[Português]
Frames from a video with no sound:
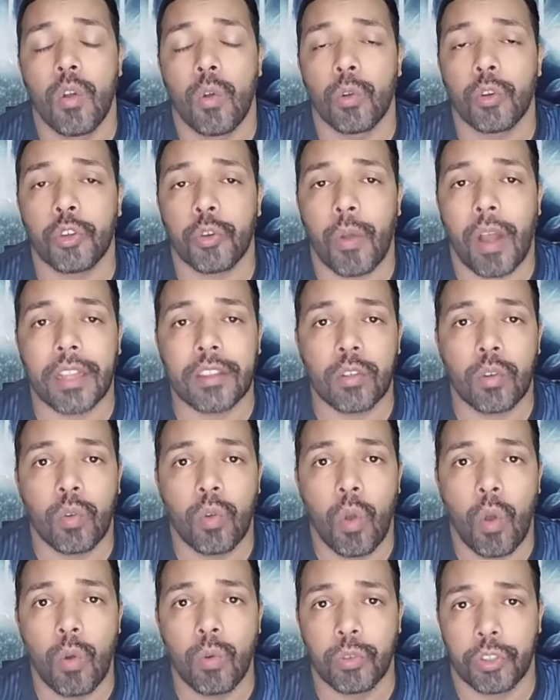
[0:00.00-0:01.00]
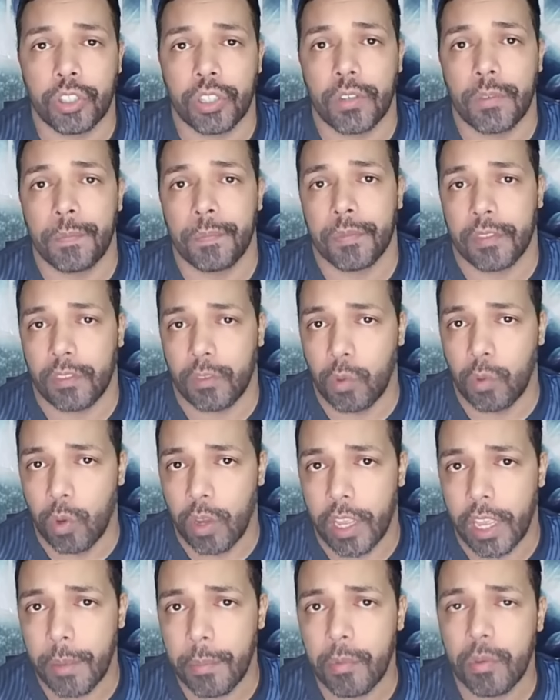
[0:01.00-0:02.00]
os quatro gols do
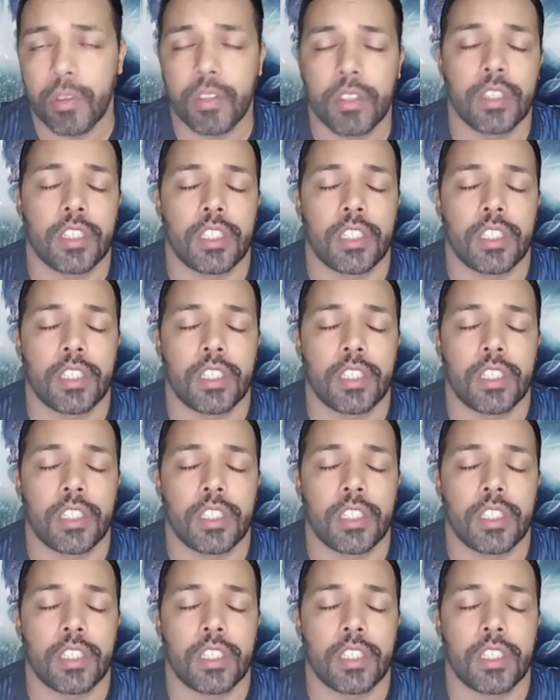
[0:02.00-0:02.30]
Remo